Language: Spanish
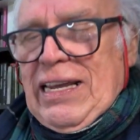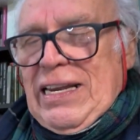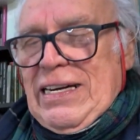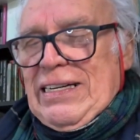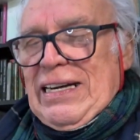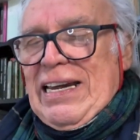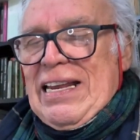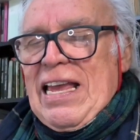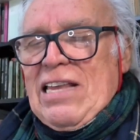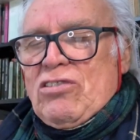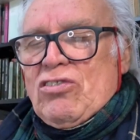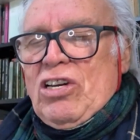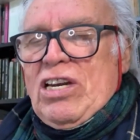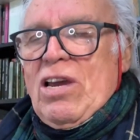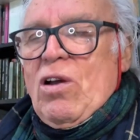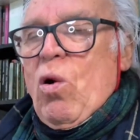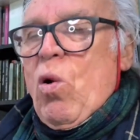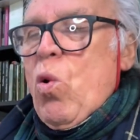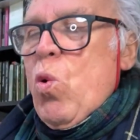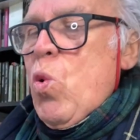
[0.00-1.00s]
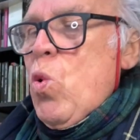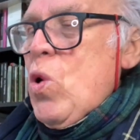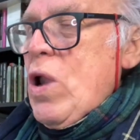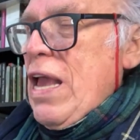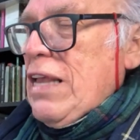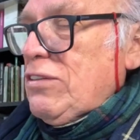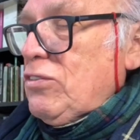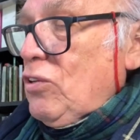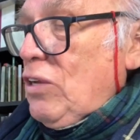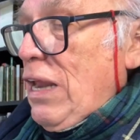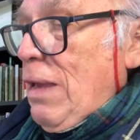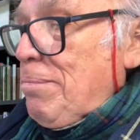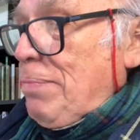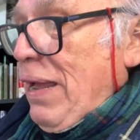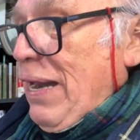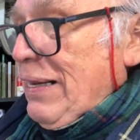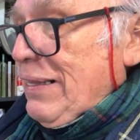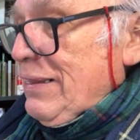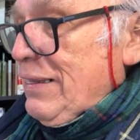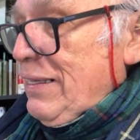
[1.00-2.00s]
en realidad yo leo una sola
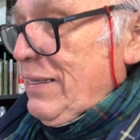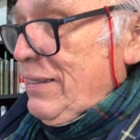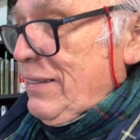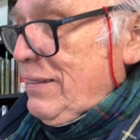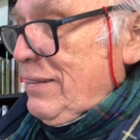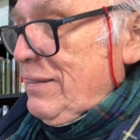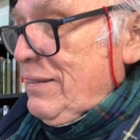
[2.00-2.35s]
parte,